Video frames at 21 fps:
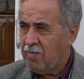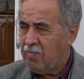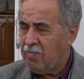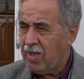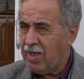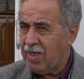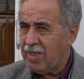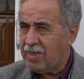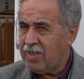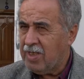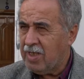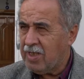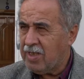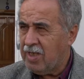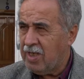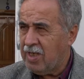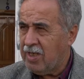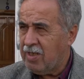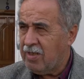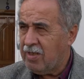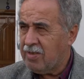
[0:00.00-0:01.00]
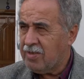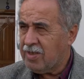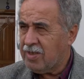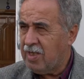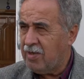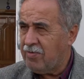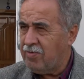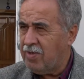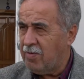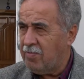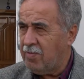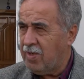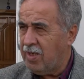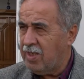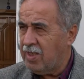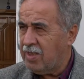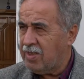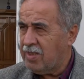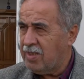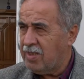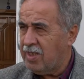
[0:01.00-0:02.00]
Malatya'da Zavya
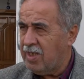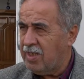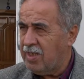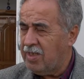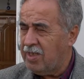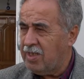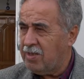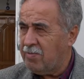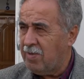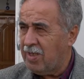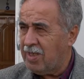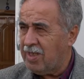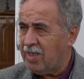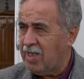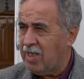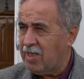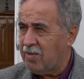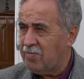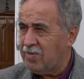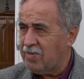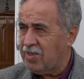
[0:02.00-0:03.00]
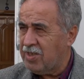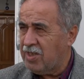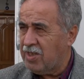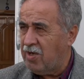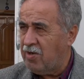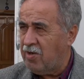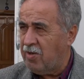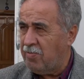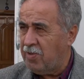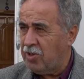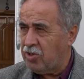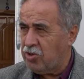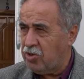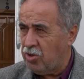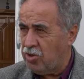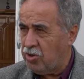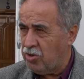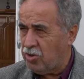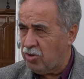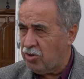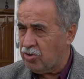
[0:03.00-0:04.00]
Mahallesi'nde hizmetlerimizi devam
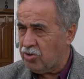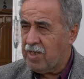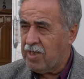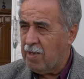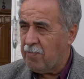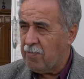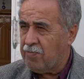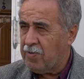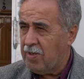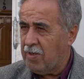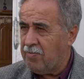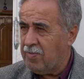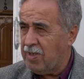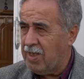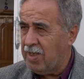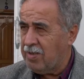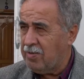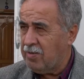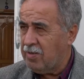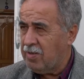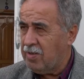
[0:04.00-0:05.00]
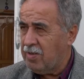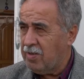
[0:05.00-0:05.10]
ettiriyoruz. Depremden